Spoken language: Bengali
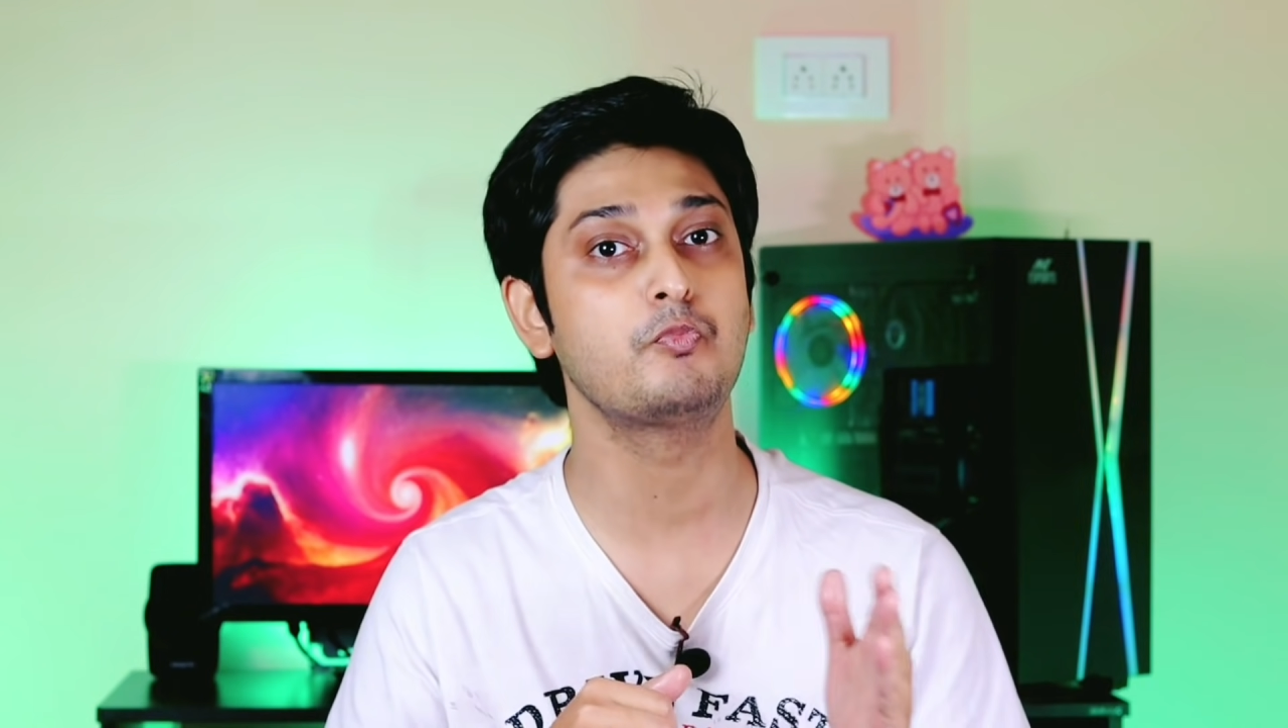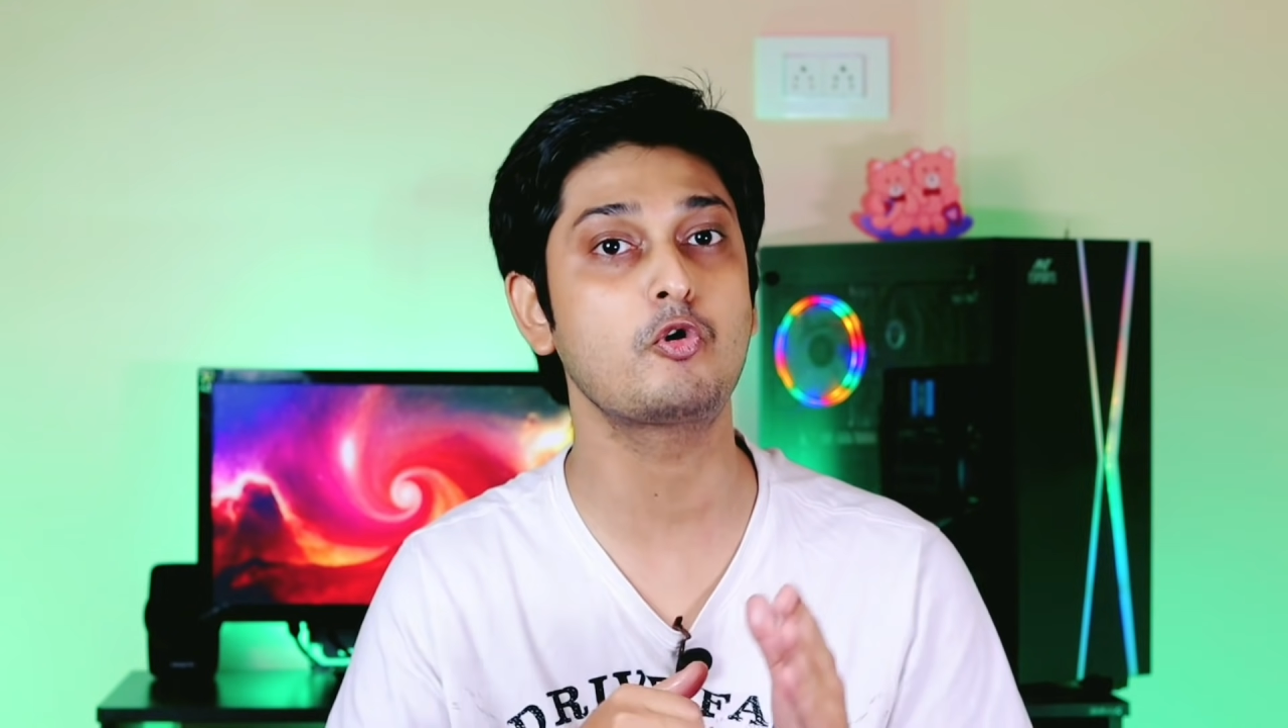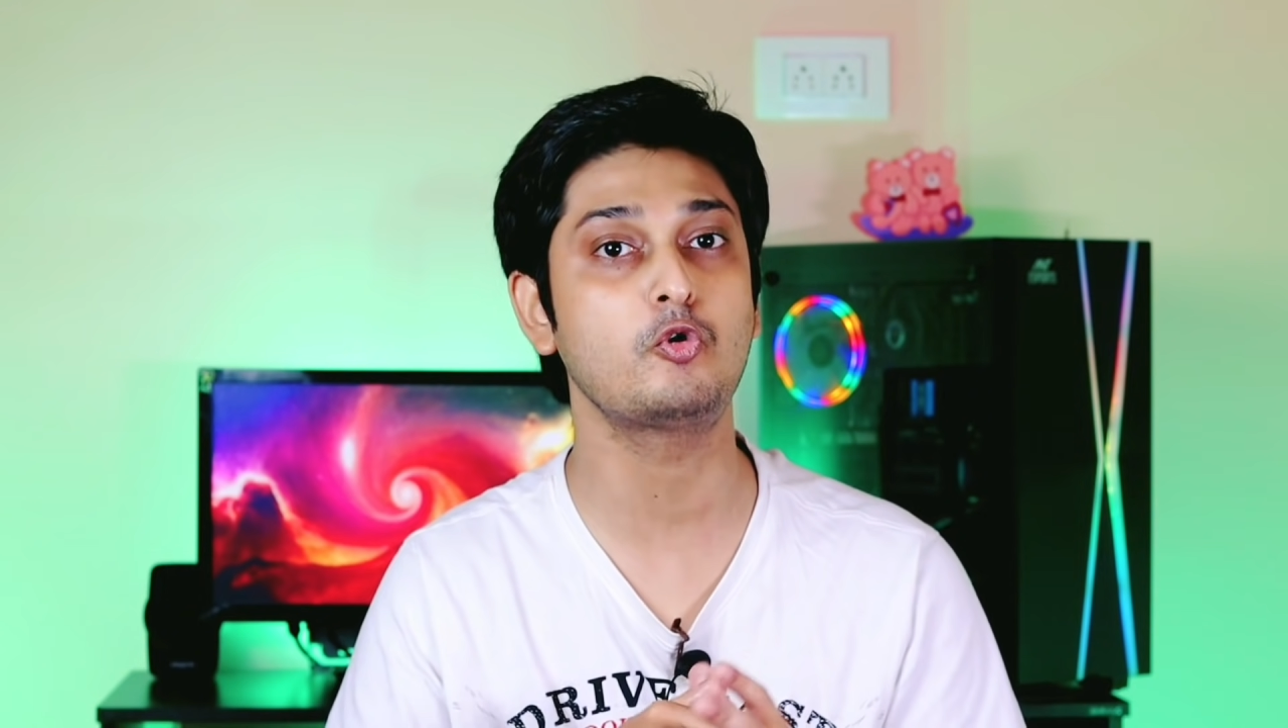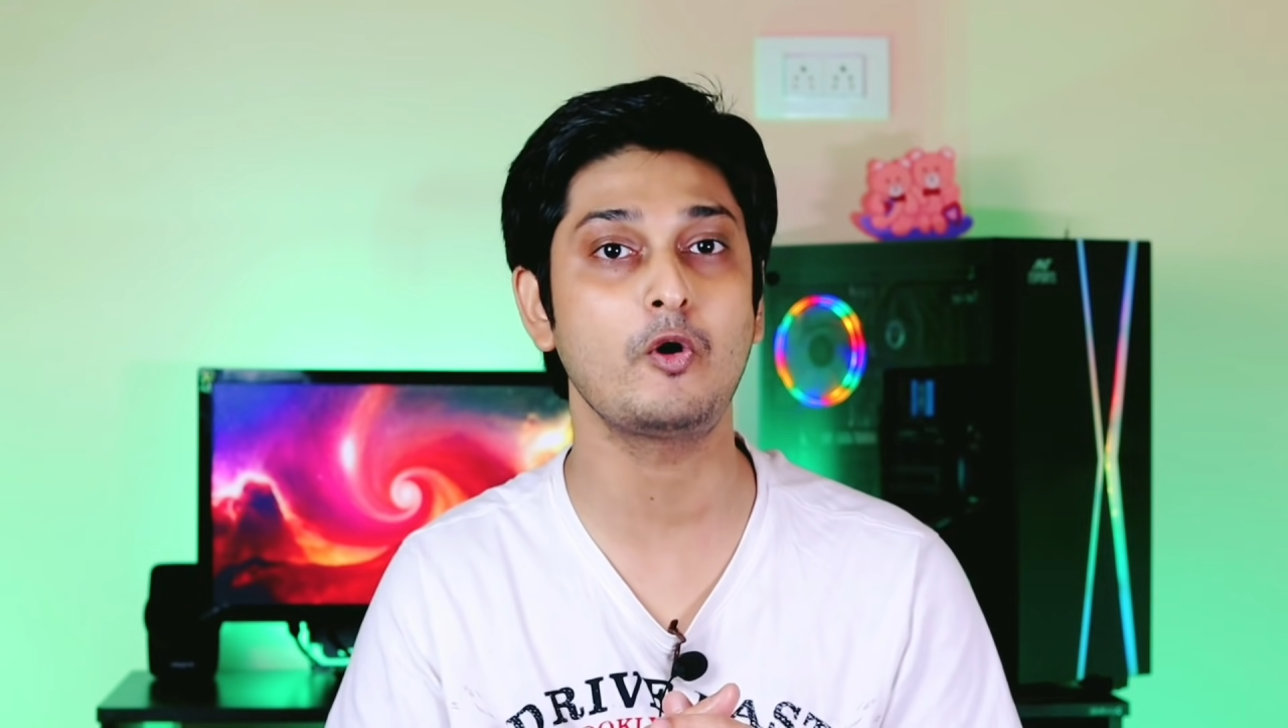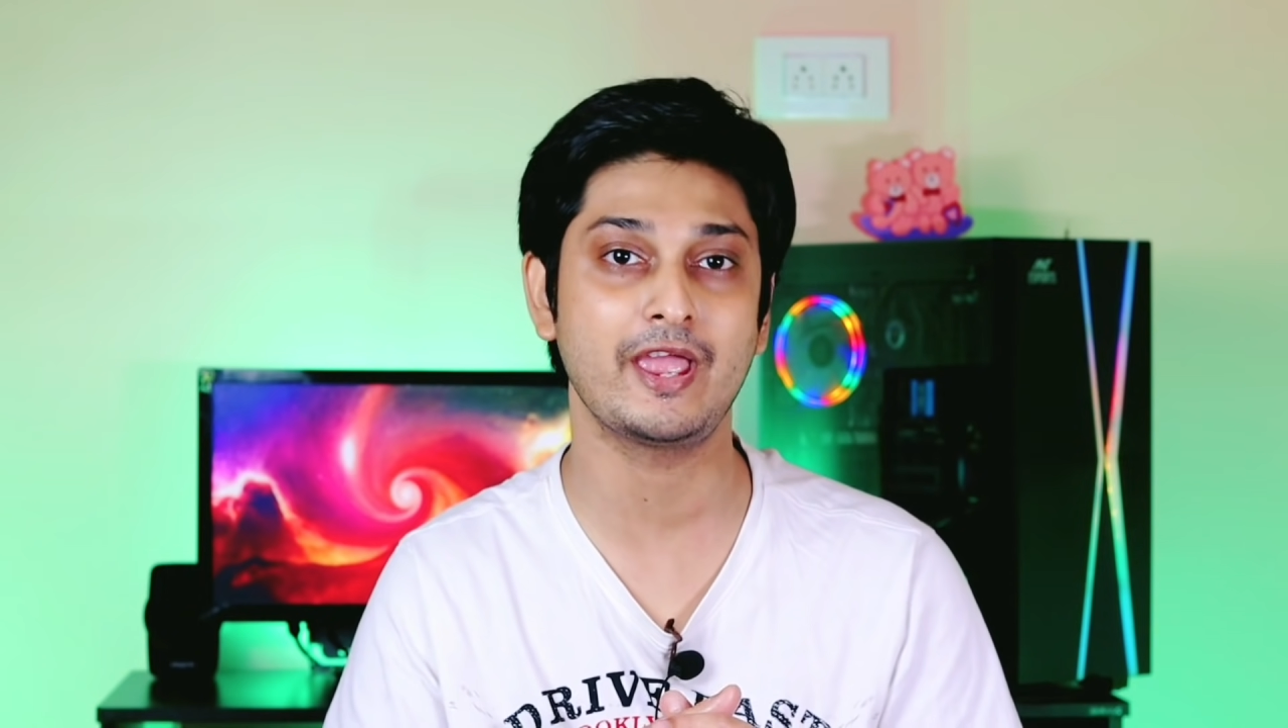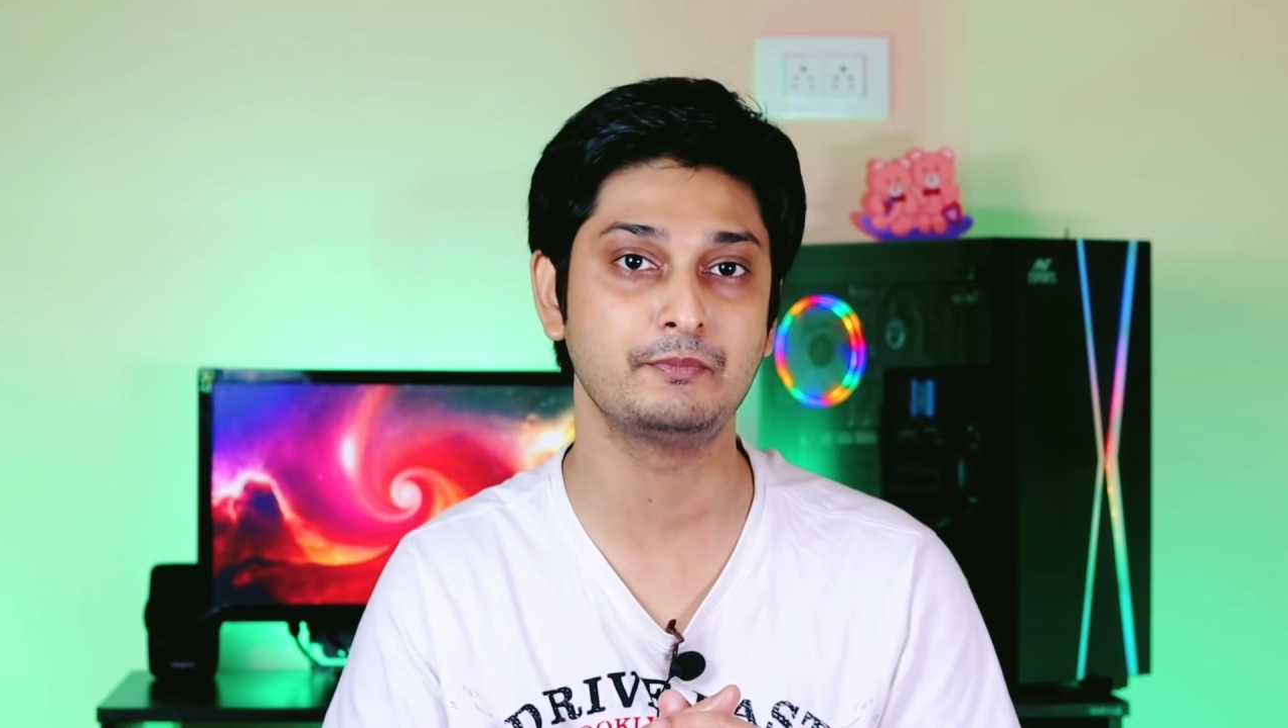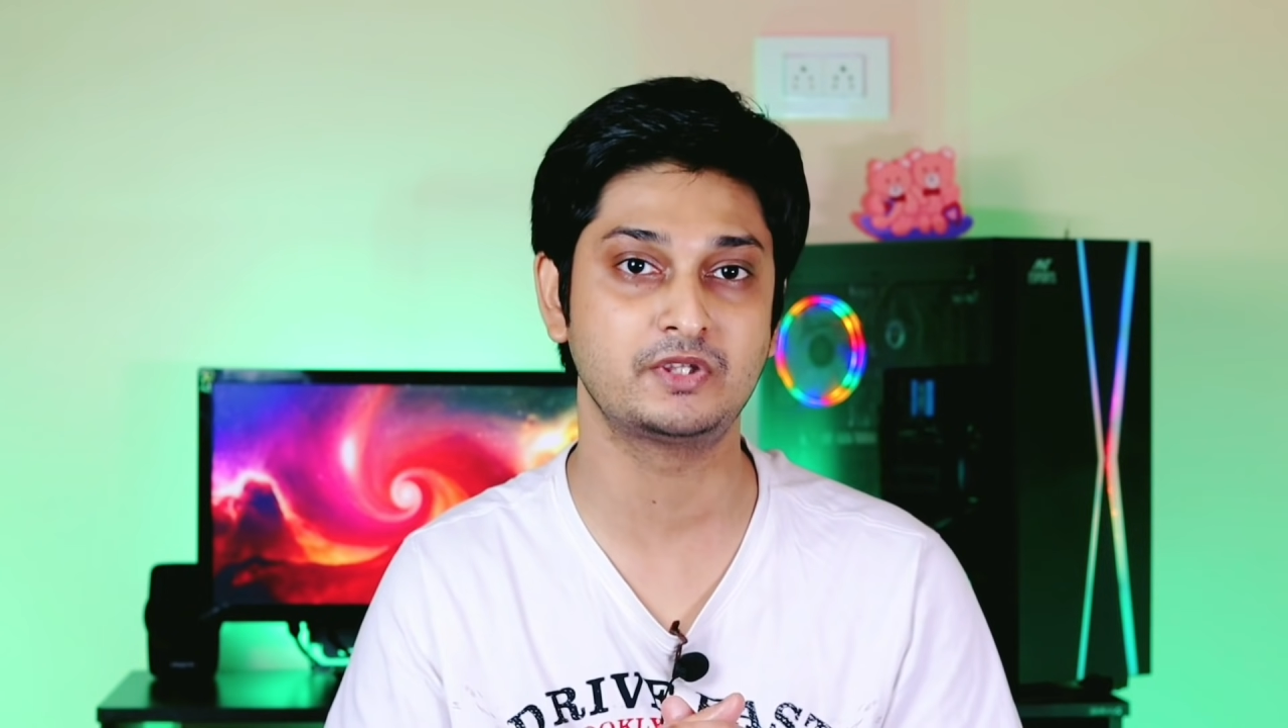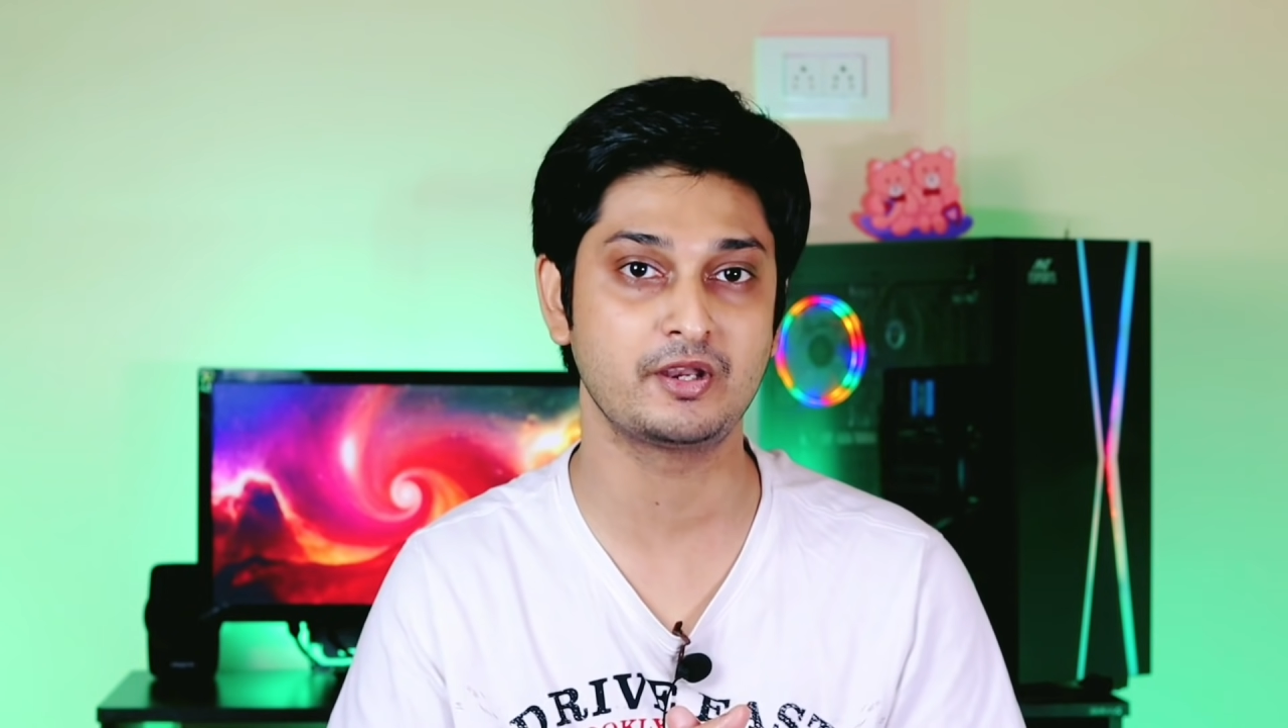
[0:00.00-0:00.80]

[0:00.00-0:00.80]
পোকো এম